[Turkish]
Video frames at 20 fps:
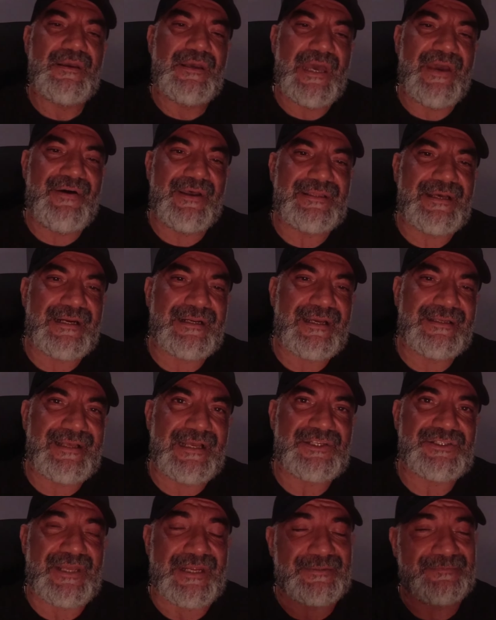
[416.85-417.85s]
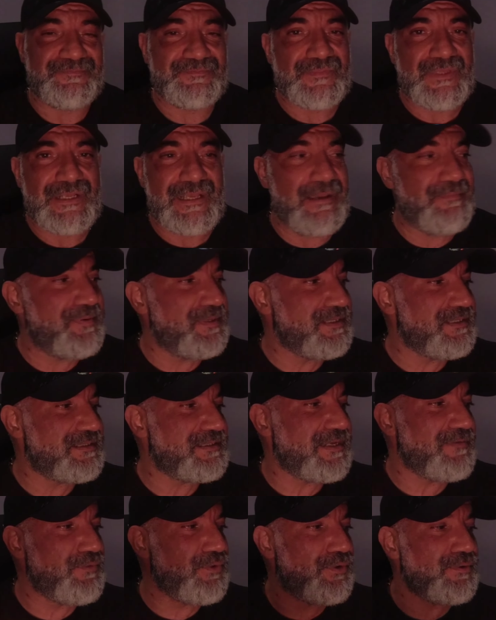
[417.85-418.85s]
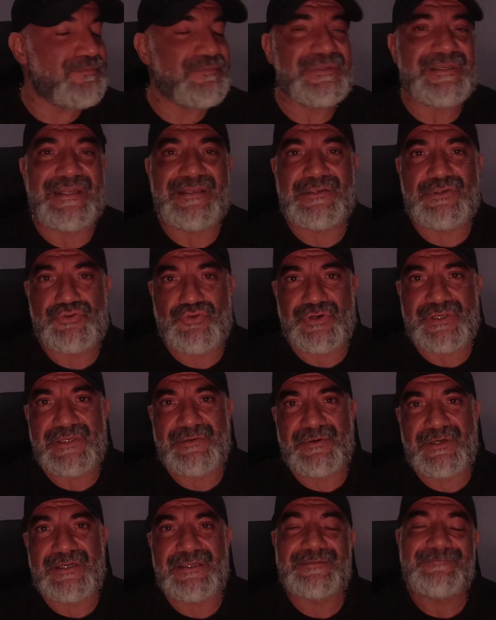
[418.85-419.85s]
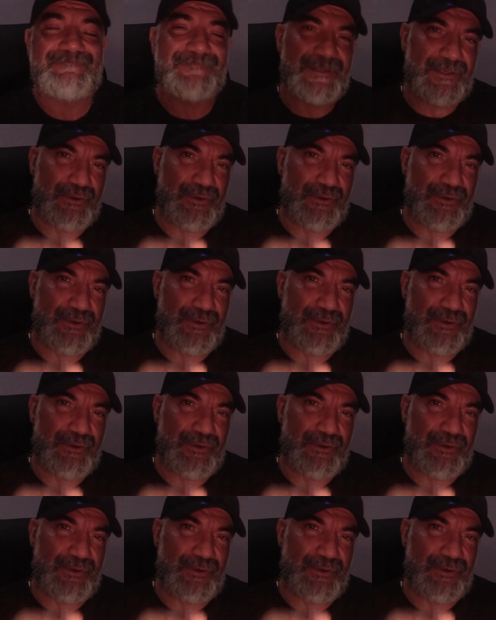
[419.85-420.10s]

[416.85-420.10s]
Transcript: Evet arkadaşlar hepinizi seviyorum. Kendinize çok iyi bakın.